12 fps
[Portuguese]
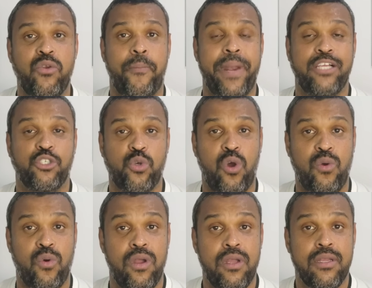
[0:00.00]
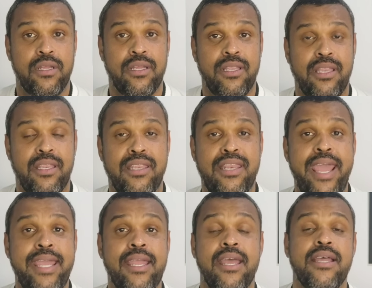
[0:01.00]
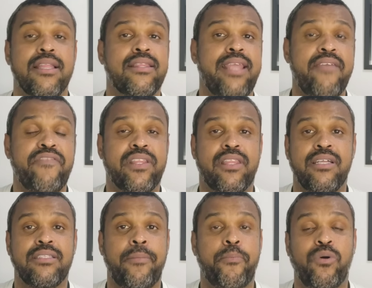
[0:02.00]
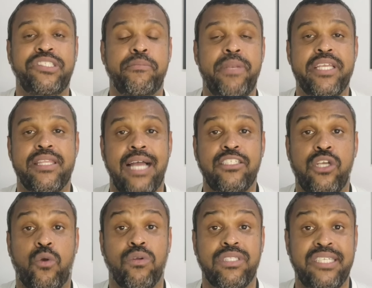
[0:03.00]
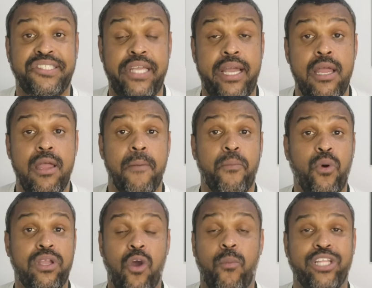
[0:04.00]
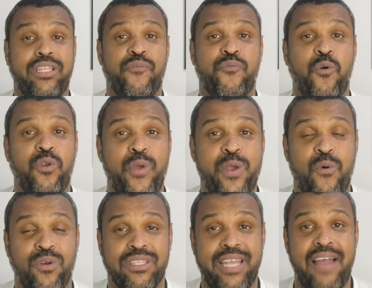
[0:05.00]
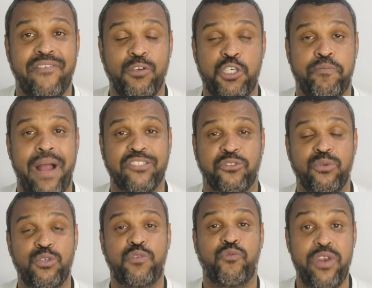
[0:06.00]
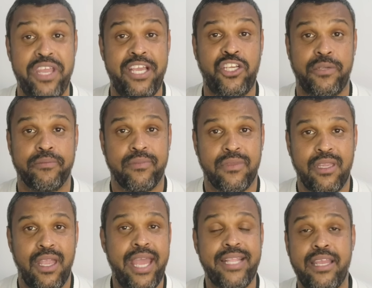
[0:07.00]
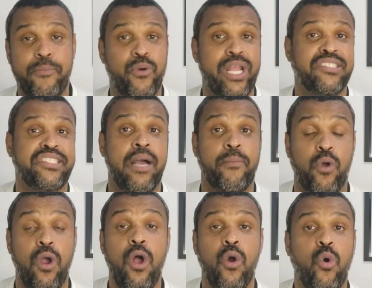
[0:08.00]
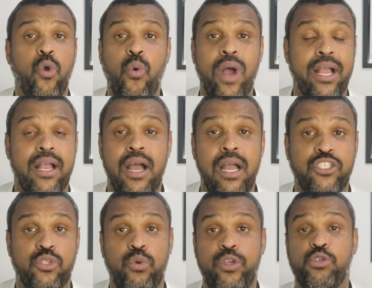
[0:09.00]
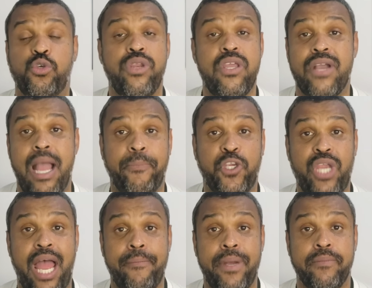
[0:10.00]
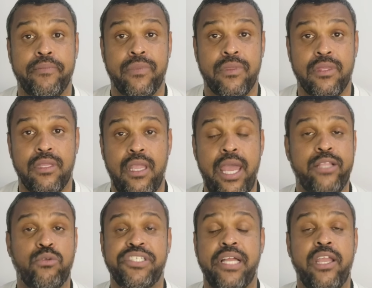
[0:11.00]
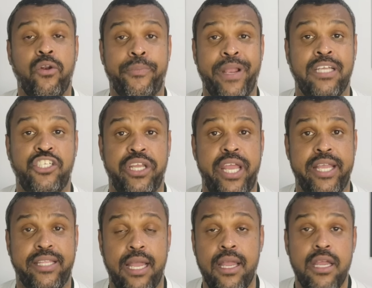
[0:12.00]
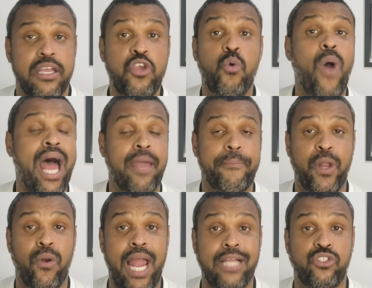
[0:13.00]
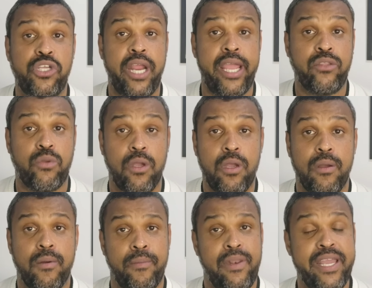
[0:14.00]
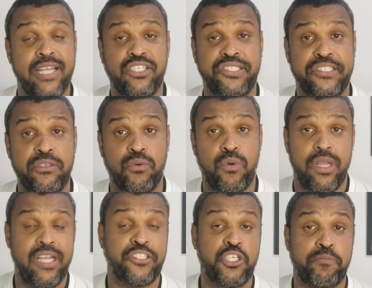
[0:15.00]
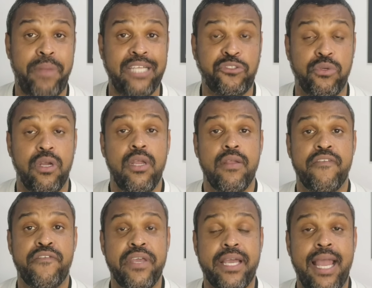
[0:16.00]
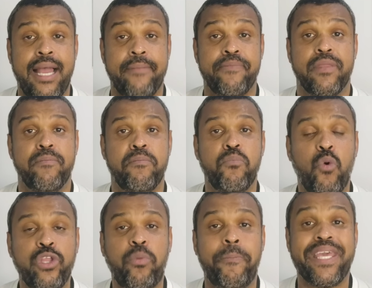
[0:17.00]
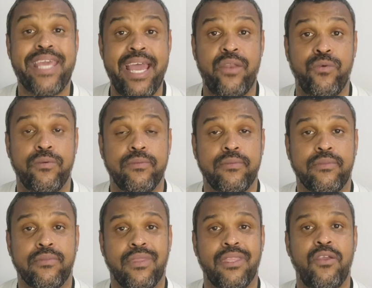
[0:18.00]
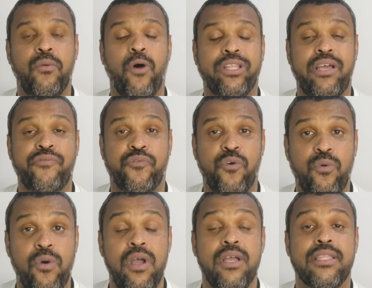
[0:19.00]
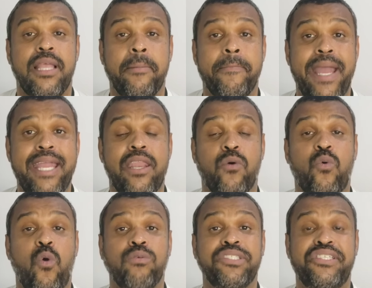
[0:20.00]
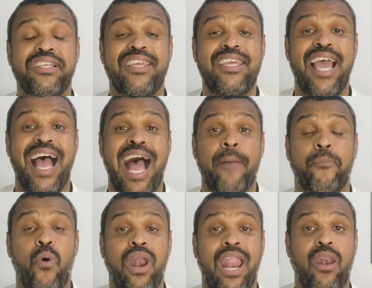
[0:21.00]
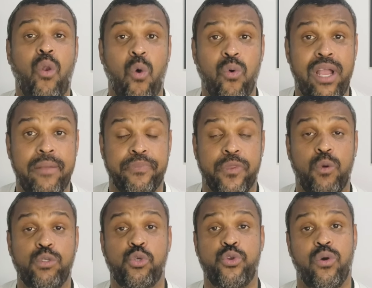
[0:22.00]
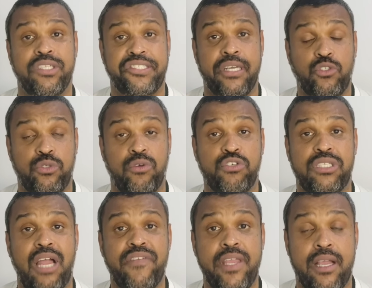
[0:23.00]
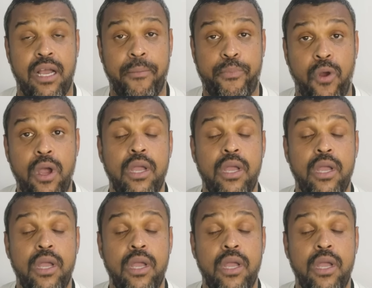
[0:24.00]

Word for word: no pré-jogo nem teve tanta possibilidade de acontecer, porque o Botafogo não encontrava o espaço nos funis, entre, por exemplo, o Luan Cândido e o Juninho Capixaba, entre o zagueiro pela direita e o ala pelo lado direito, linha de cinco, esse espaço fica muito pequeno e o Botafogo também não conseguia a bola longa. O Júnior Santos não estava em campo.